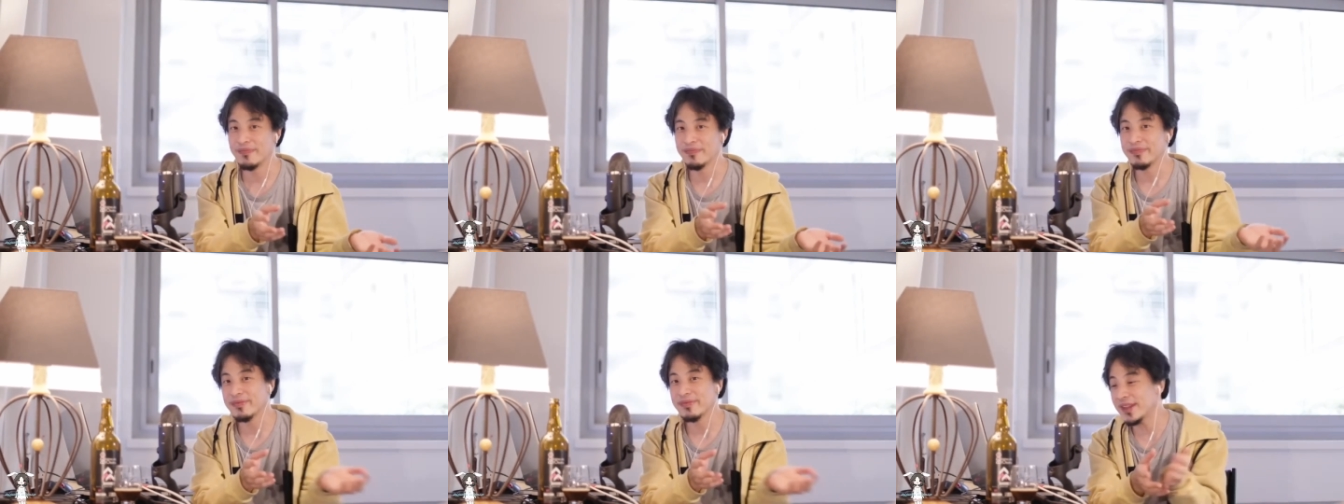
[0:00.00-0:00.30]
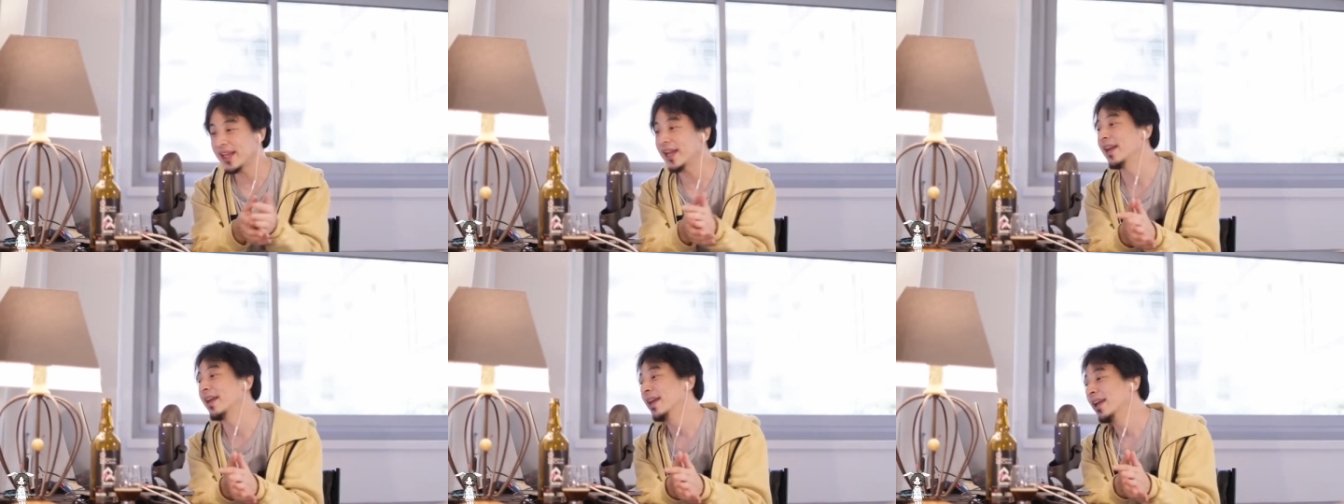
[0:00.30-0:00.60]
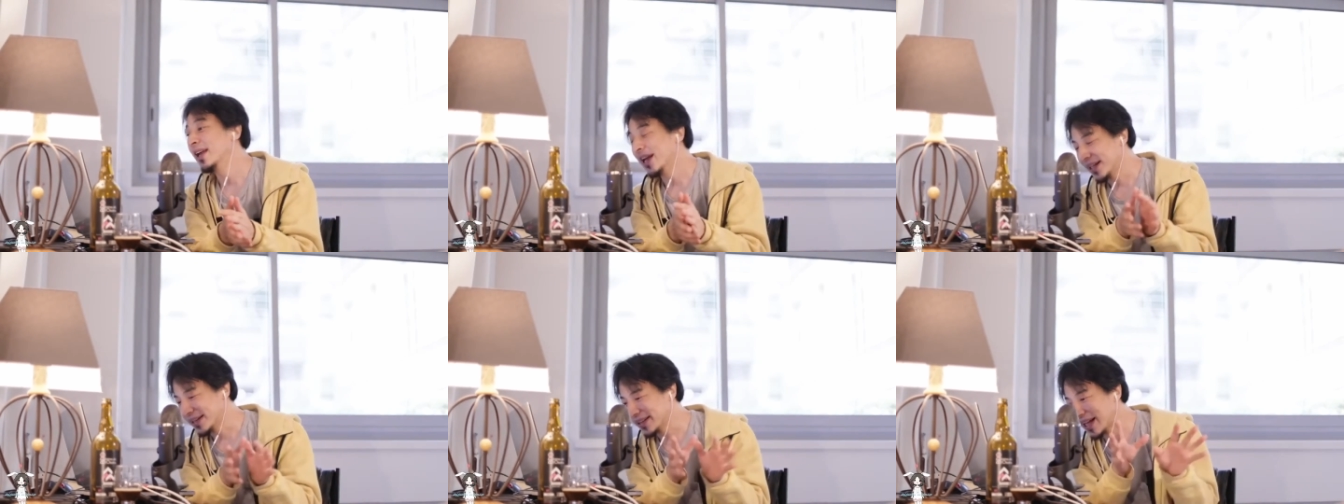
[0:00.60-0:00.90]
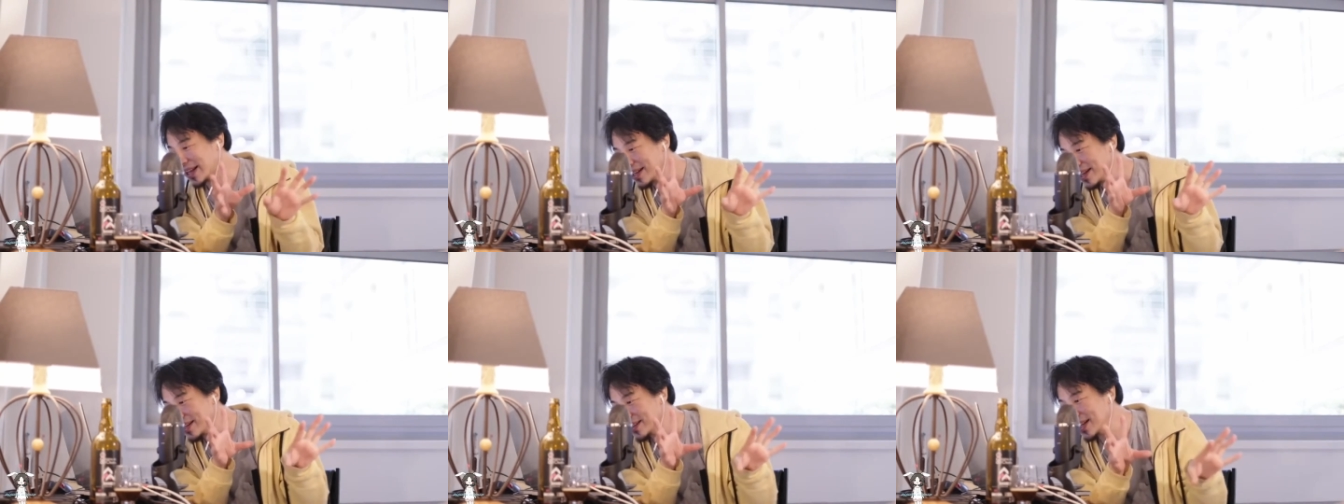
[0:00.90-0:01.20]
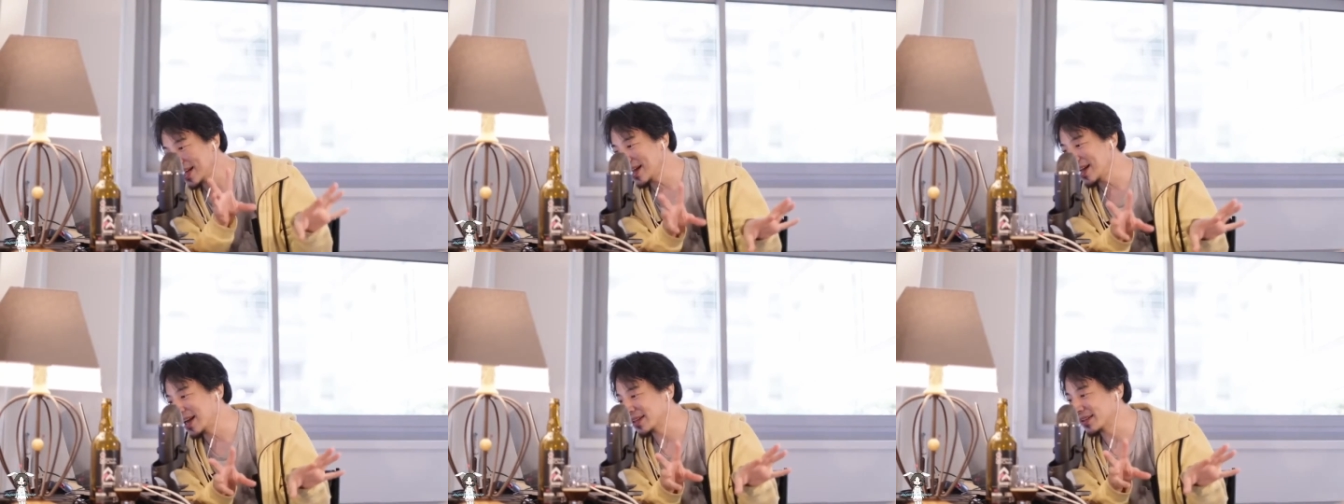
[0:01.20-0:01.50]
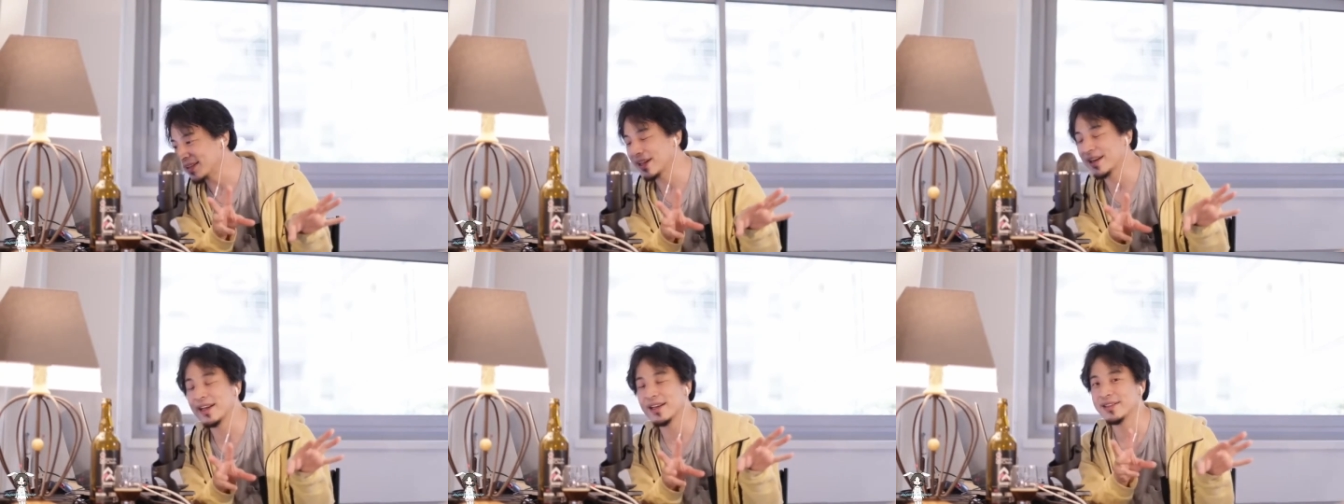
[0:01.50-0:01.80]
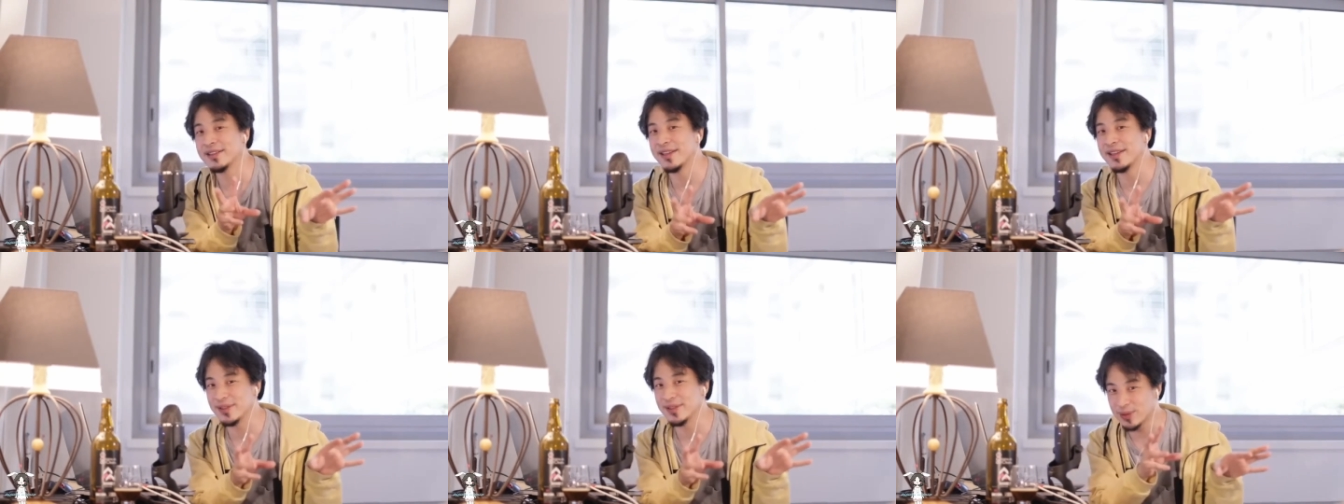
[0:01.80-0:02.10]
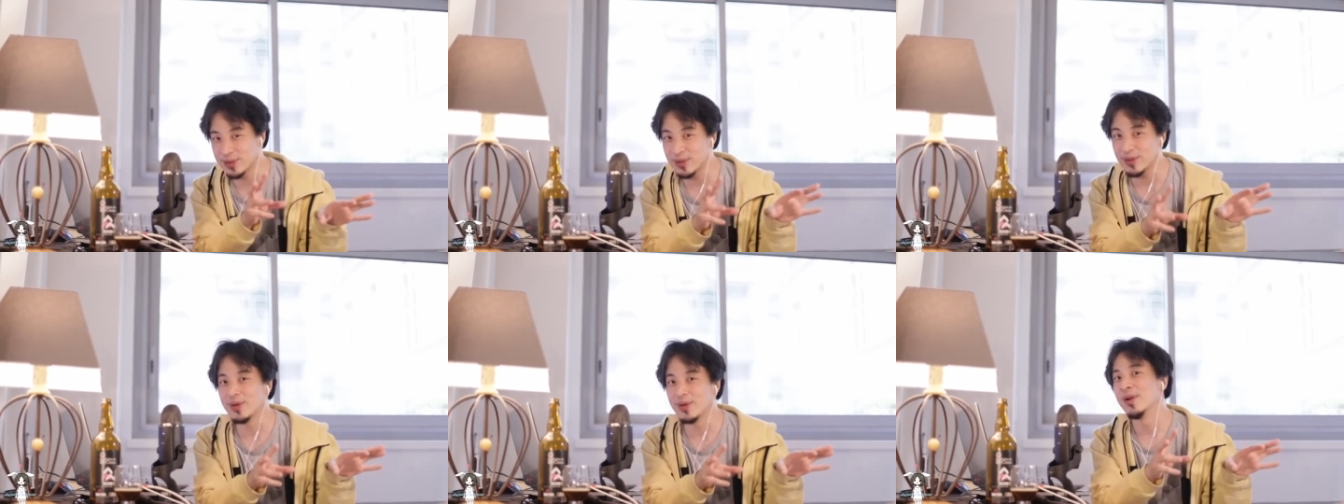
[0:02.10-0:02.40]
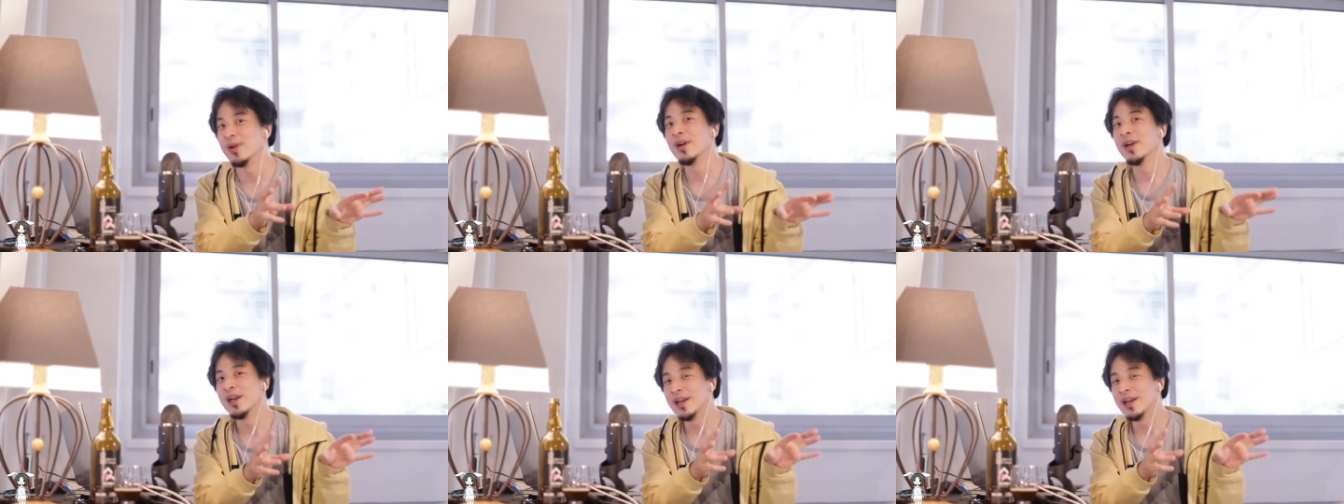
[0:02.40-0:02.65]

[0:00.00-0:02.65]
で、ななねん働いてると、